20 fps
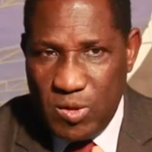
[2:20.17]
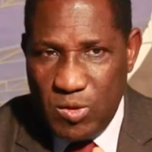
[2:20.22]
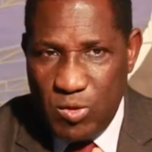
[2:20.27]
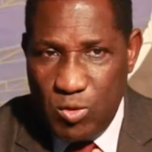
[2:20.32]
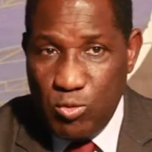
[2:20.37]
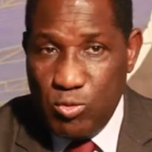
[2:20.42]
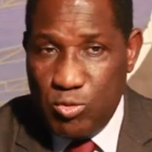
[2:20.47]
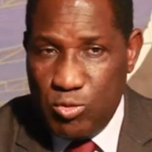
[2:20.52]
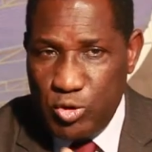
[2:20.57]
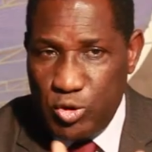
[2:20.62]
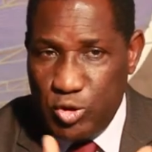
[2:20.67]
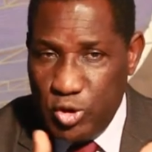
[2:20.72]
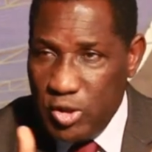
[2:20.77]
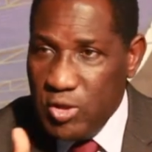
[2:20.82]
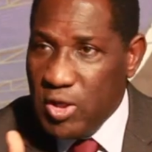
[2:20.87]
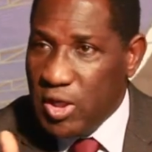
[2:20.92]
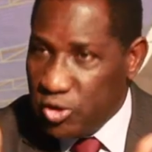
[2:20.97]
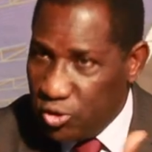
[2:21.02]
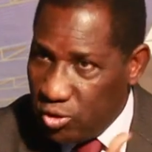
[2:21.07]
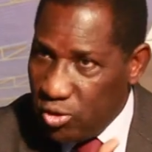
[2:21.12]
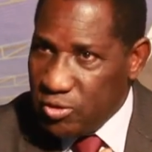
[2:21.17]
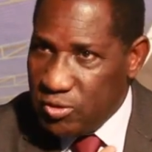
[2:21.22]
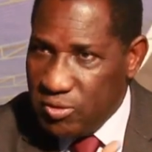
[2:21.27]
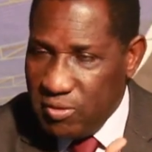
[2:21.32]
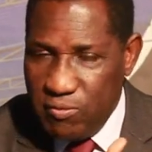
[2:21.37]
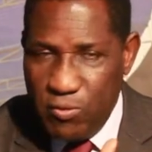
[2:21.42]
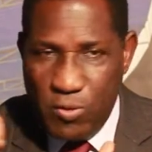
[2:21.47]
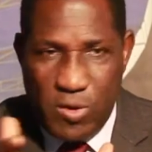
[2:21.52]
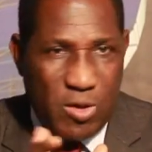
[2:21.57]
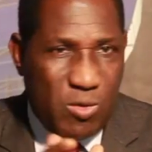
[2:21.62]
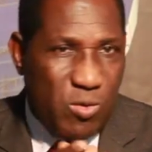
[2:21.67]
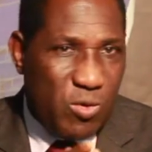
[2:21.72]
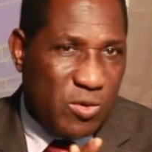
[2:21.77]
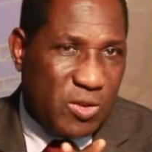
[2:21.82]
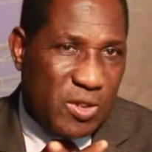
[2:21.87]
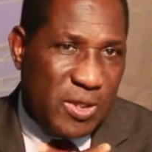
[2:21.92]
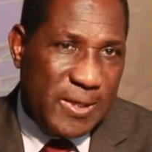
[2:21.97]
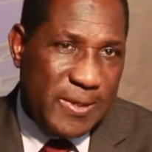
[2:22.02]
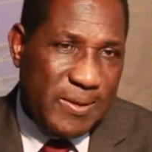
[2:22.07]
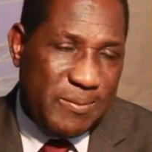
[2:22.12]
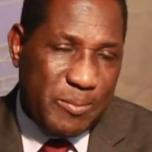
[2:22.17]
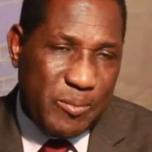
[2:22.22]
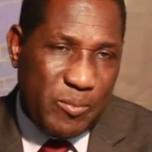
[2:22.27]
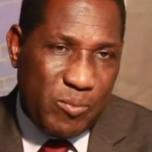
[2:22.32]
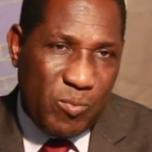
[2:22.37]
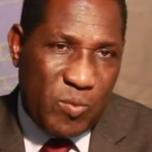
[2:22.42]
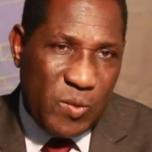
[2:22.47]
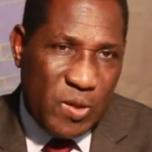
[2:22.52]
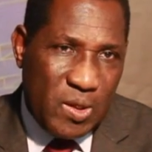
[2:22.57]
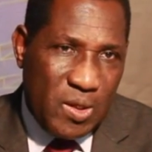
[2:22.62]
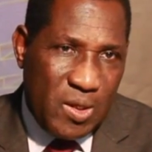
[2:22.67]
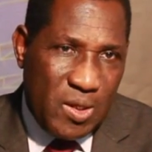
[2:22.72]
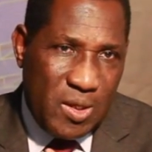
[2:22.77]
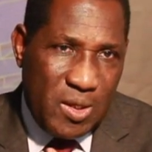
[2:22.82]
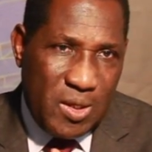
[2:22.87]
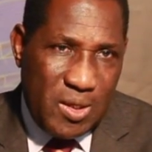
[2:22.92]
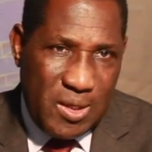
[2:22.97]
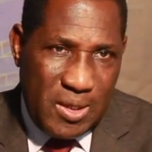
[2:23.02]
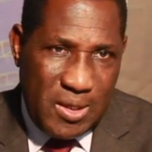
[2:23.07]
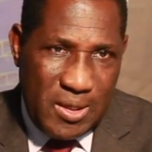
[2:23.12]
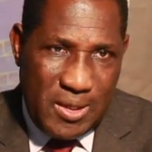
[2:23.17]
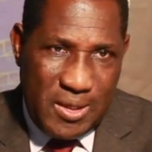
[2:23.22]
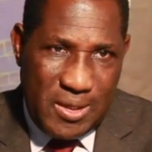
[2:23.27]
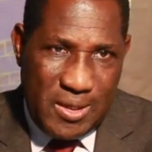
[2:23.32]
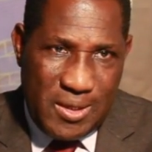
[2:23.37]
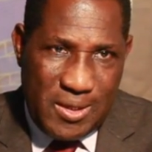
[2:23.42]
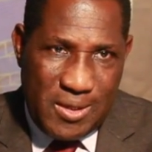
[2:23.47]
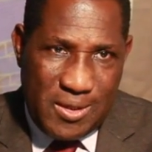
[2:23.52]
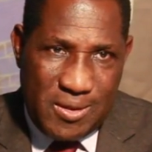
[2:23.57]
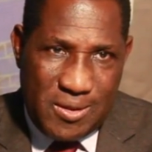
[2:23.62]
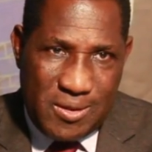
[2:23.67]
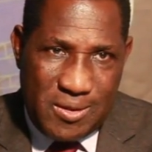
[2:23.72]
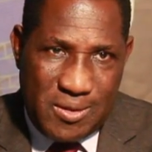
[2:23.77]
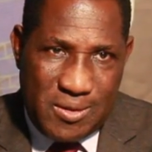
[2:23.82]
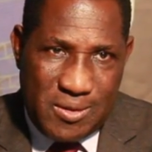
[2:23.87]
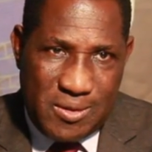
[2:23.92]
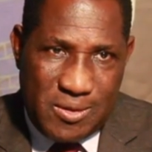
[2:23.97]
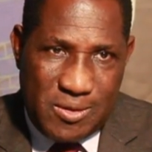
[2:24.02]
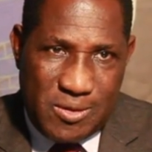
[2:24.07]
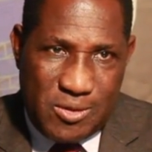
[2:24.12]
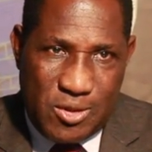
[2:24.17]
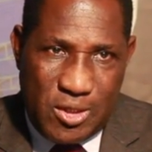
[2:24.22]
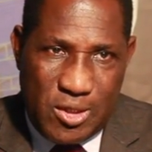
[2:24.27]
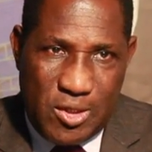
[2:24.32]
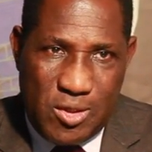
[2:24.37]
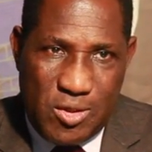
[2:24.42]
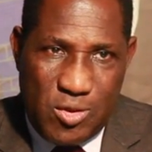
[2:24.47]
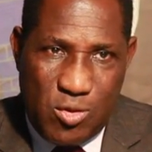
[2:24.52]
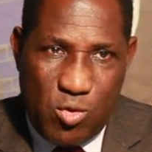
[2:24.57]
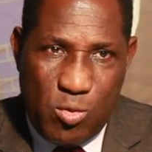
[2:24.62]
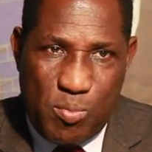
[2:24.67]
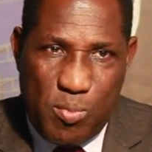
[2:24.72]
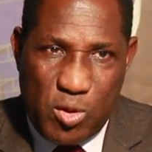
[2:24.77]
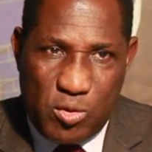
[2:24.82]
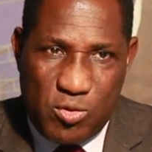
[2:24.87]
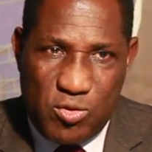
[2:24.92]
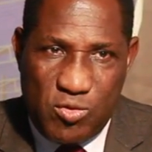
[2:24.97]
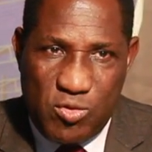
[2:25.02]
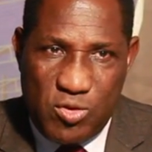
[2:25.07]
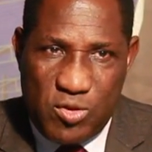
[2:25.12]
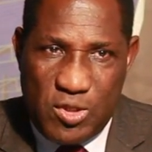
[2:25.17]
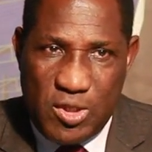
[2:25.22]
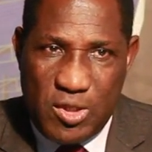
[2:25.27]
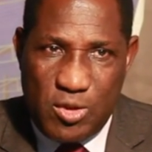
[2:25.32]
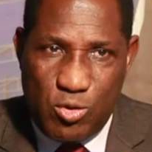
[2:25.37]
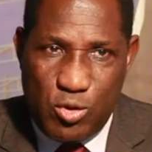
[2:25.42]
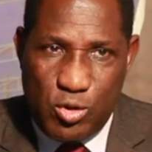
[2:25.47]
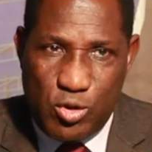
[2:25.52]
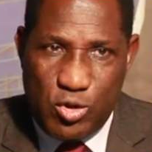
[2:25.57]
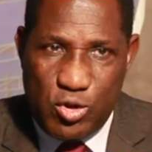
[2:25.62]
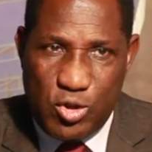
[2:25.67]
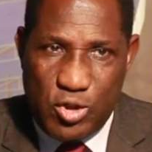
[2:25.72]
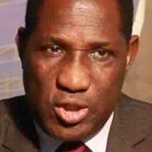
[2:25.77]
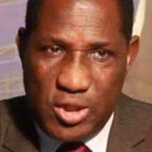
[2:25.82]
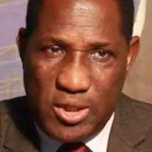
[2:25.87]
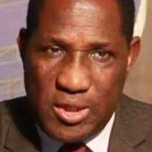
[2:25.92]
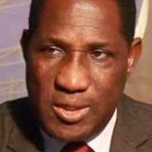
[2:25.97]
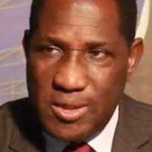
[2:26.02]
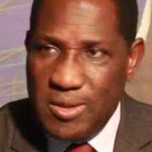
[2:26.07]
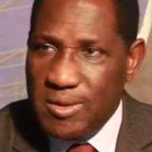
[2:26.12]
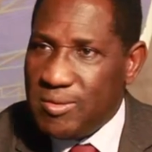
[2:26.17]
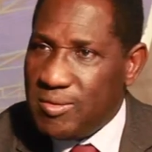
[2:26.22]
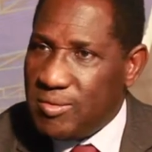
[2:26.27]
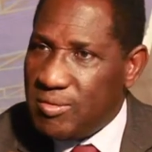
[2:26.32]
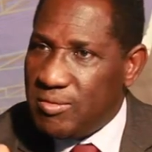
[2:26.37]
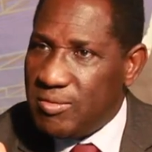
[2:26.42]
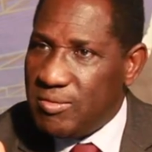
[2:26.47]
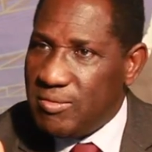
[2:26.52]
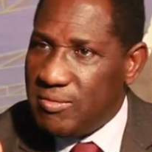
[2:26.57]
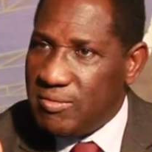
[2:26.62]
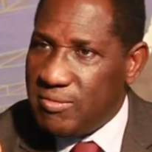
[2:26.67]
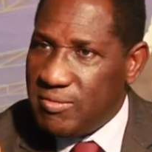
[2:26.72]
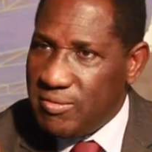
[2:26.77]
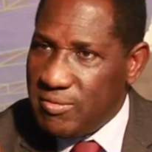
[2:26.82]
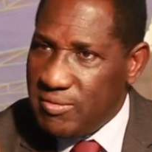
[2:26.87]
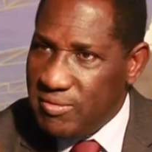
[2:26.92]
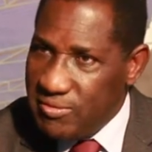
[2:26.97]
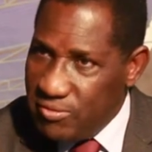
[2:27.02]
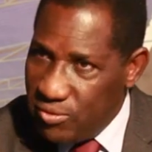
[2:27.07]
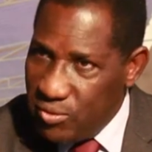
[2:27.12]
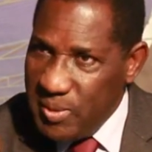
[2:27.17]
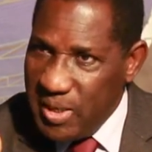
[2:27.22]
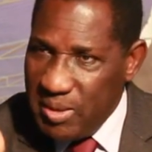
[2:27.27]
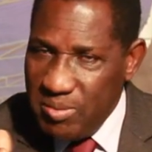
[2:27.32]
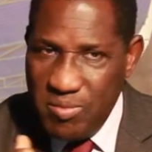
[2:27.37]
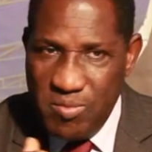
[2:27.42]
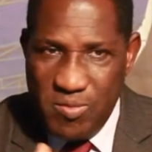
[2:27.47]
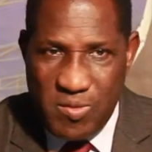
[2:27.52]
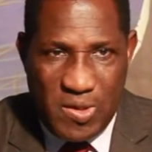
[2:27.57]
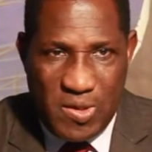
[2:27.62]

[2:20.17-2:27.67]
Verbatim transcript: Donc j'ai eu la chance de vous rencontrer et j'ai eu l'opportunité de juger vous-même